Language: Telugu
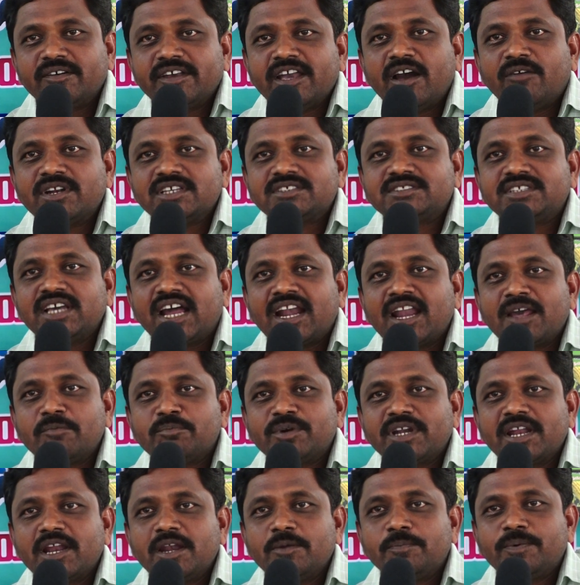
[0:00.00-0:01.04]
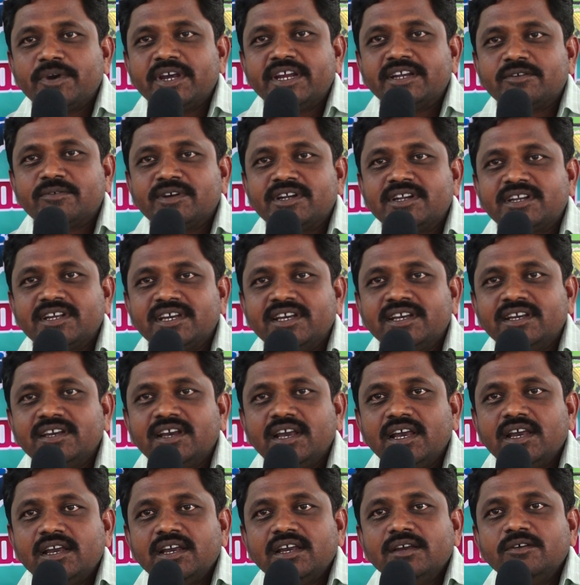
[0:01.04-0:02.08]
ఎవరిస్తే వాళ్ళు వెంపటి వెళ్ళిపోయేటువంటి
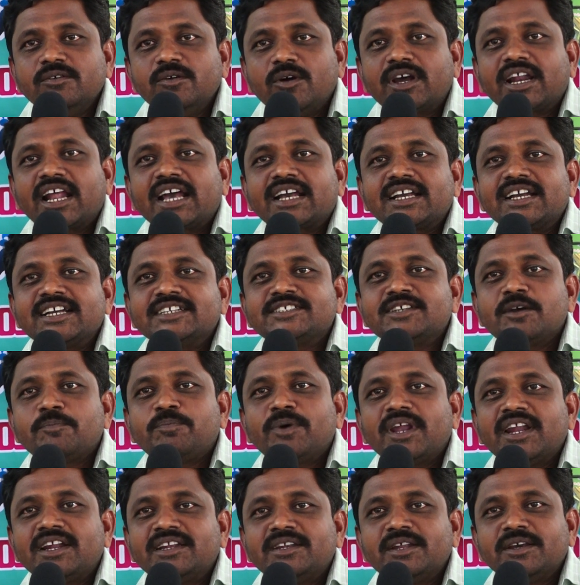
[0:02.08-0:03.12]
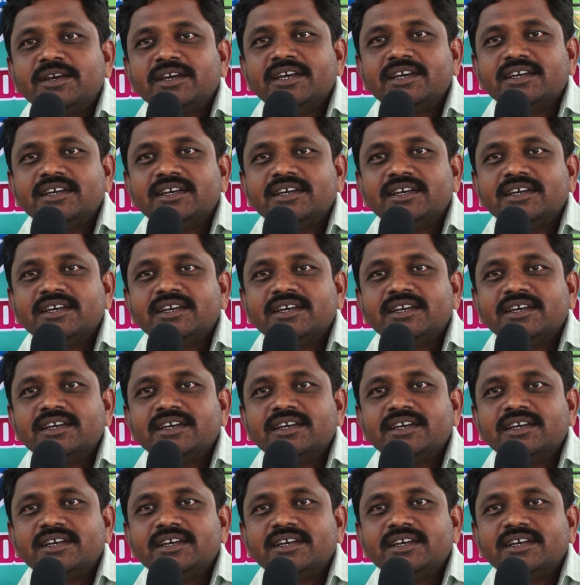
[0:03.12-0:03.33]
ఒక రకంగా చెప్పాలంటే